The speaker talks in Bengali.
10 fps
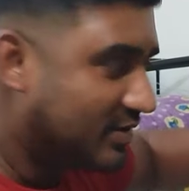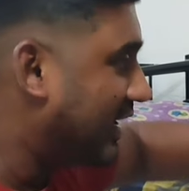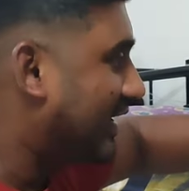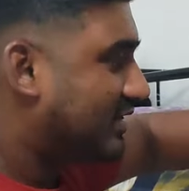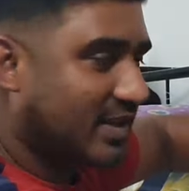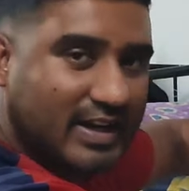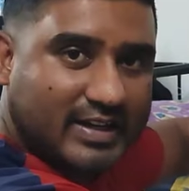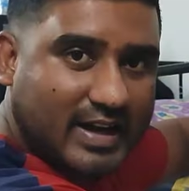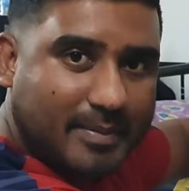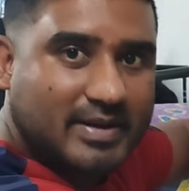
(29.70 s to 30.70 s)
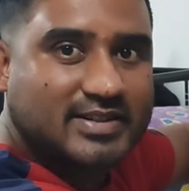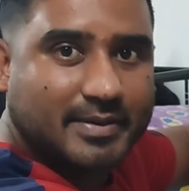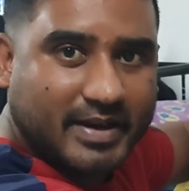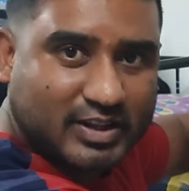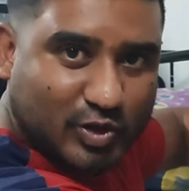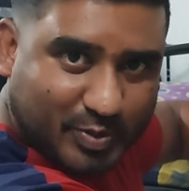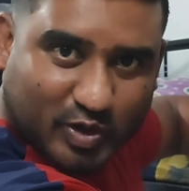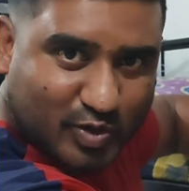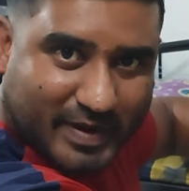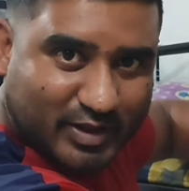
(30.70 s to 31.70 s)
যেই ছেলেটা বা যে ব্যক্তি উপর
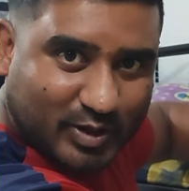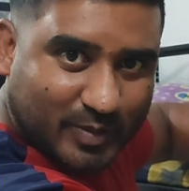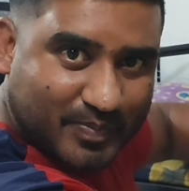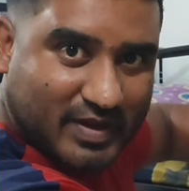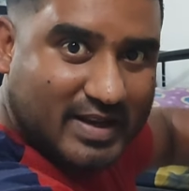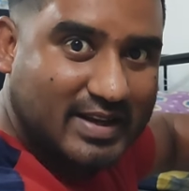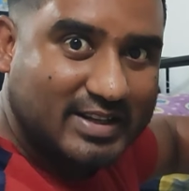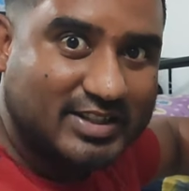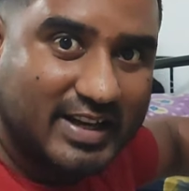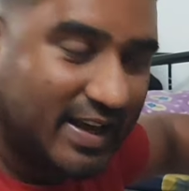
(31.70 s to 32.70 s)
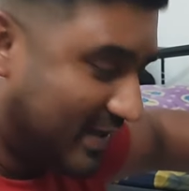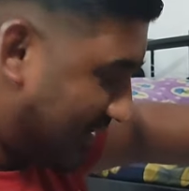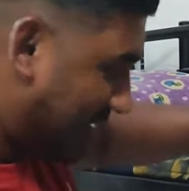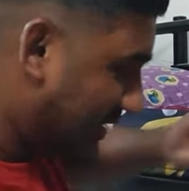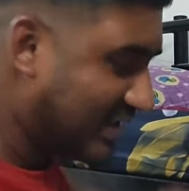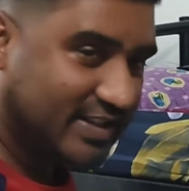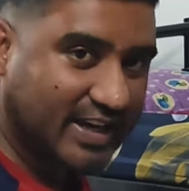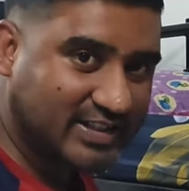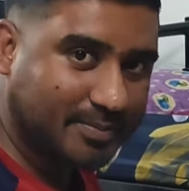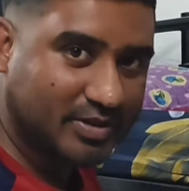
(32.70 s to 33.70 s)
ঘুমাইতো সে নিচে
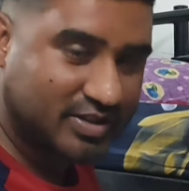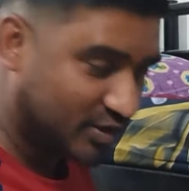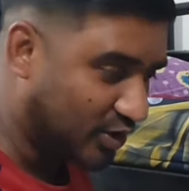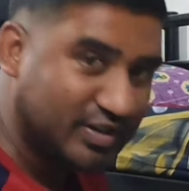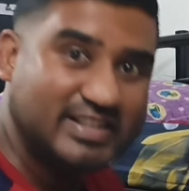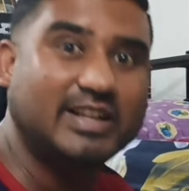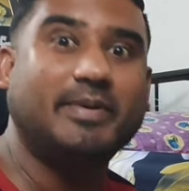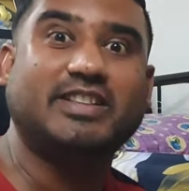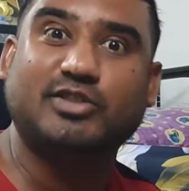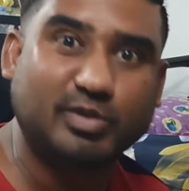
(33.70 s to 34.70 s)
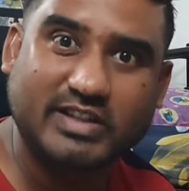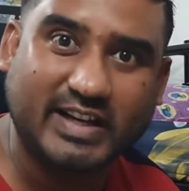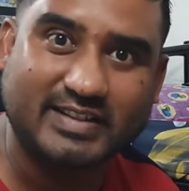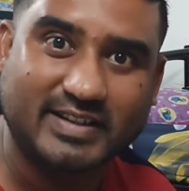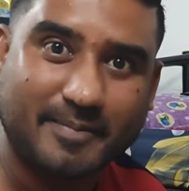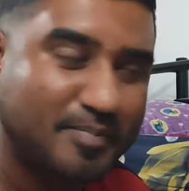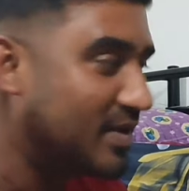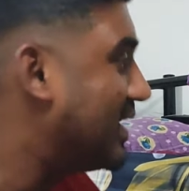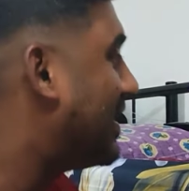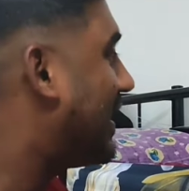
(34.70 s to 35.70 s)
এসে পড়ছে যখন নিচের ব্যক্তি ছুটিতে গেছে
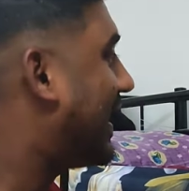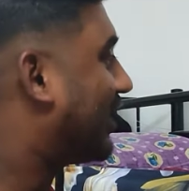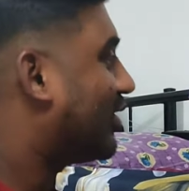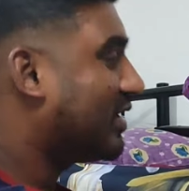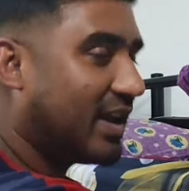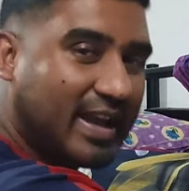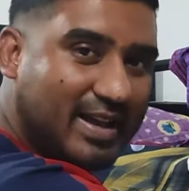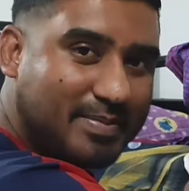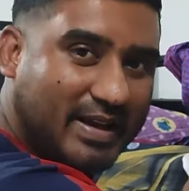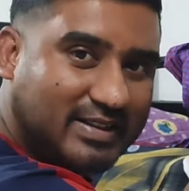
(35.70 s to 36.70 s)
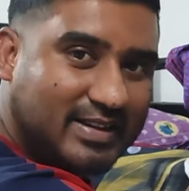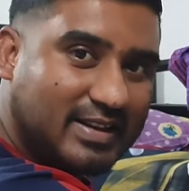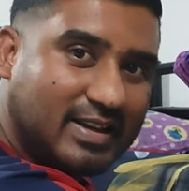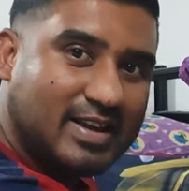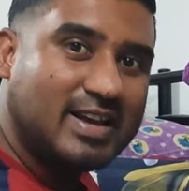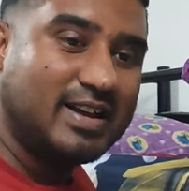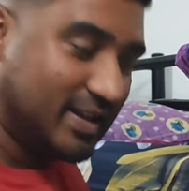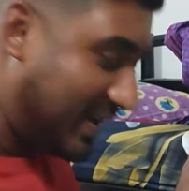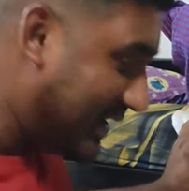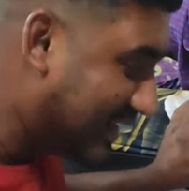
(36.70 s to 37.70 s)
এখন এই ব্যক্তি
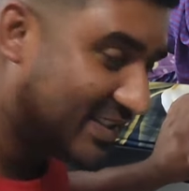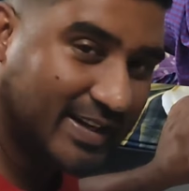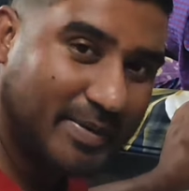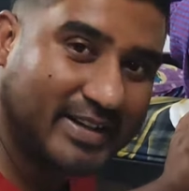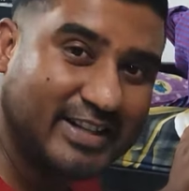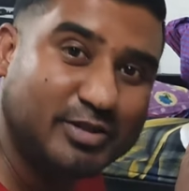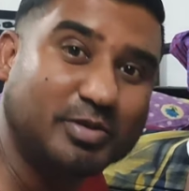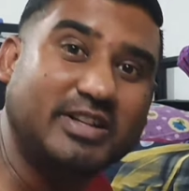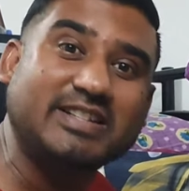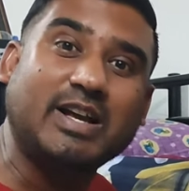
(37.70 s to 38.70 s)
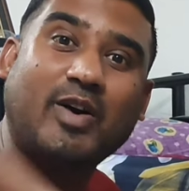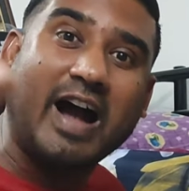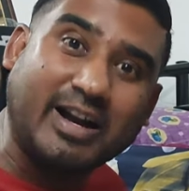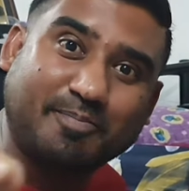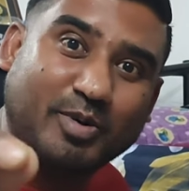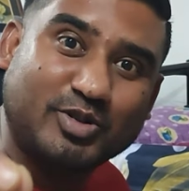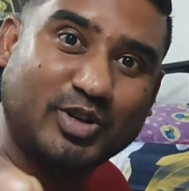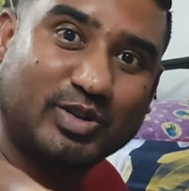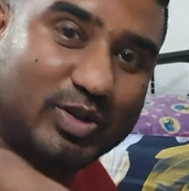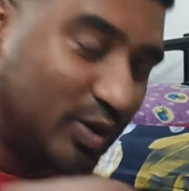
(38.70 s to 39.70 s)
এই নিচের ব্যক্তি ছুটি যাওয়া আগ
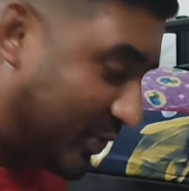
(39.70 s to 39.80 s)
পর্যন্ত